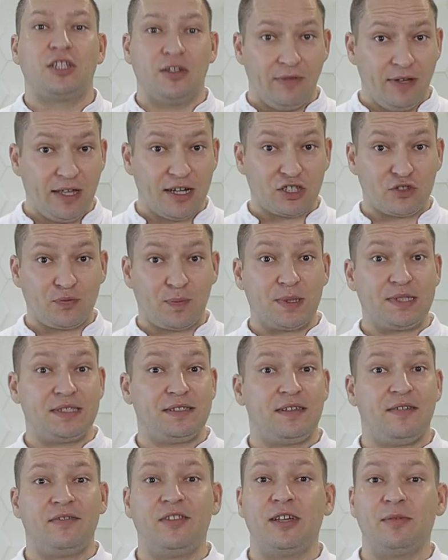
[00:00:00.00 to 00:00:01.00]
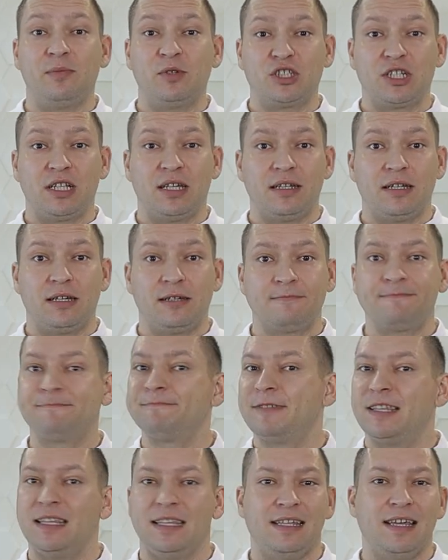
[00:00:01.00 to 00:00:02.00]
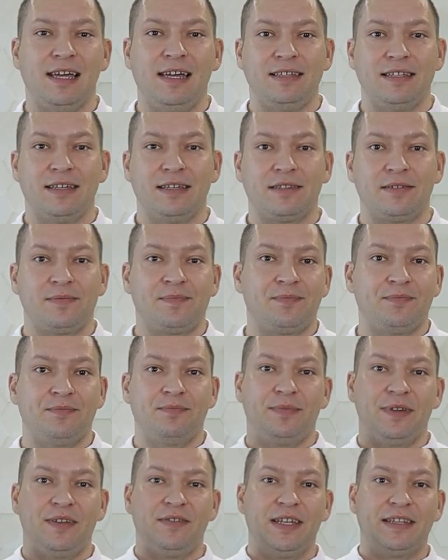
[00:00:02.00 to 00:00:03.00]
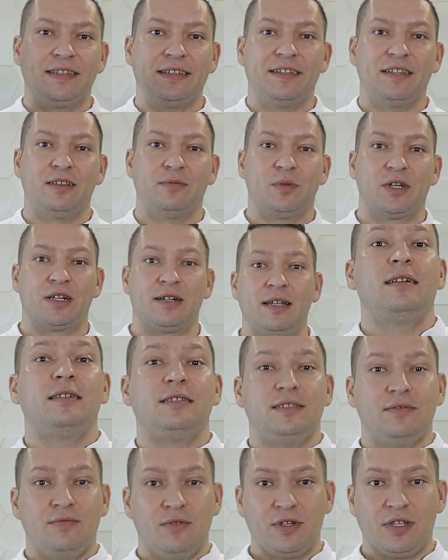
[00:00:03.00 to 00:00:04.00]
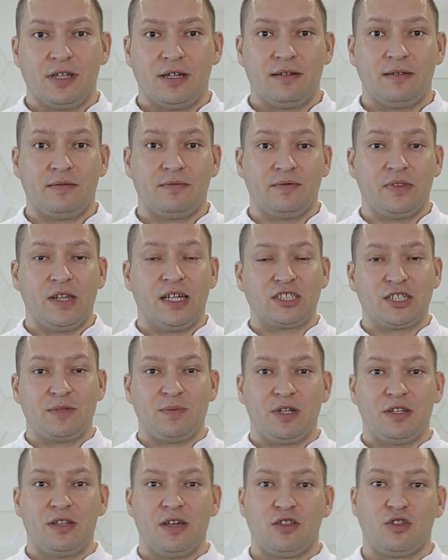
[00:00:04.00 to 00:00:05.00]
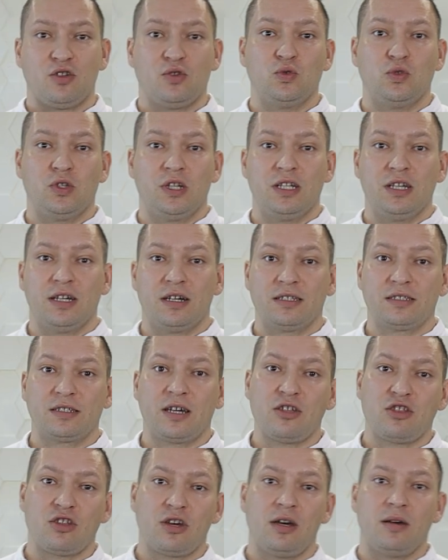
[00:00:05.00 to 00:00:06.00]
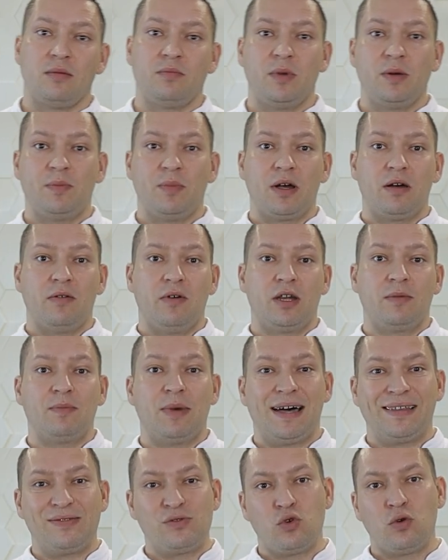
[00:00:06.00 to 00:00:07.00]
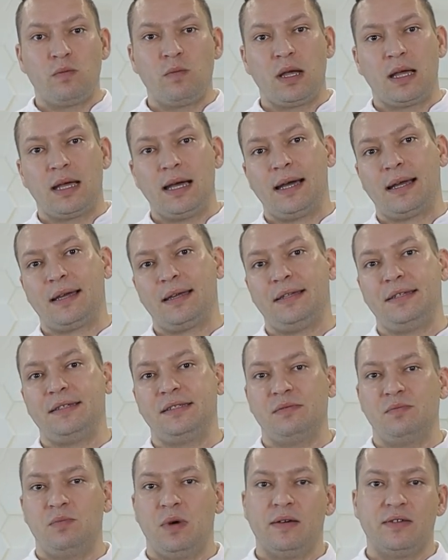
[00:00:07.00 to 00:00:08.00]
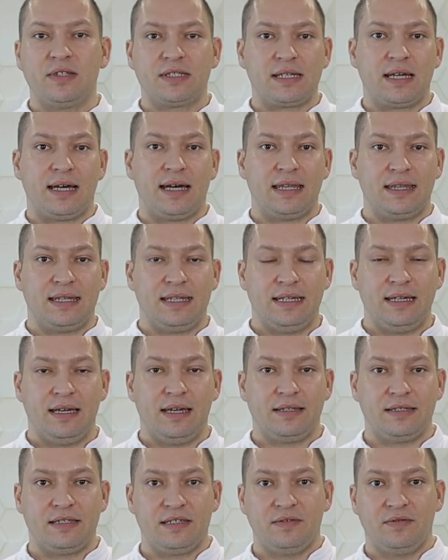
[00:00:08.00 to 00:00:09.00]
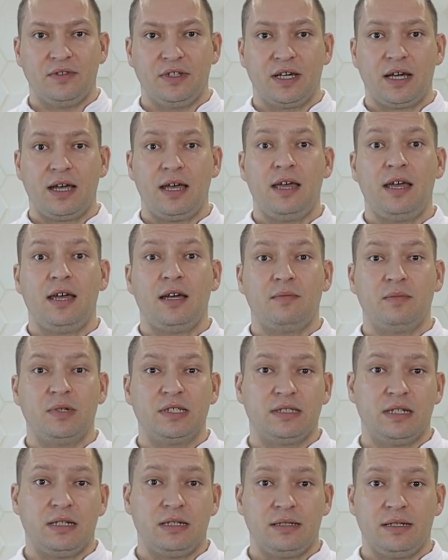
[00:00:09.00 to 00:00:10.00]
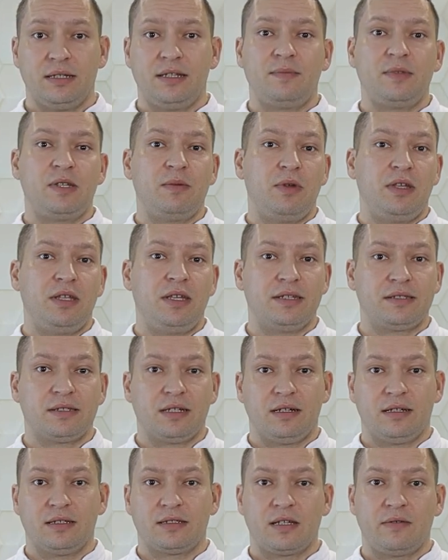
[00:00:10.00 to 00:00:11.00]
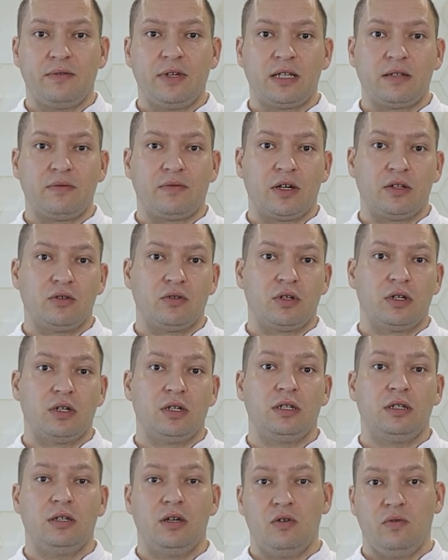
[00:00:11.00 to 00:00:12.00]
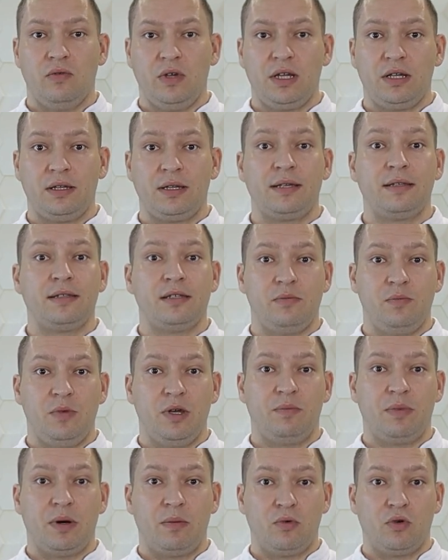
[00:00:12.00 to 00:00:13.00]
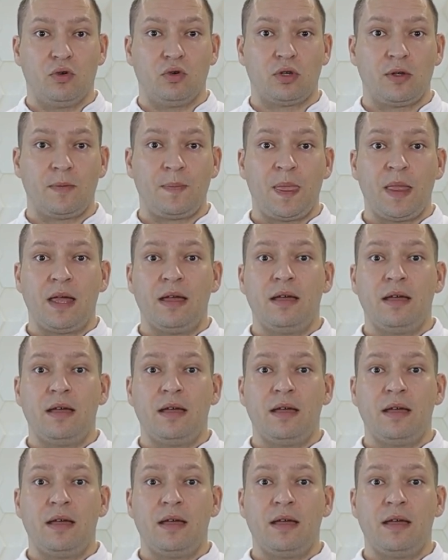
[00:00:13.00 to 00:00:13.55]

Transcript: Ты веришь в позитивное мышление? Я нет. Привет, Нелпер. Сегодня в нашей передаче «Утренняя раскачка» мы поговорим о том, как избавиться от негативных мыслей. Я дам тебе несколько советов, которые, я уверен, тебе помогут.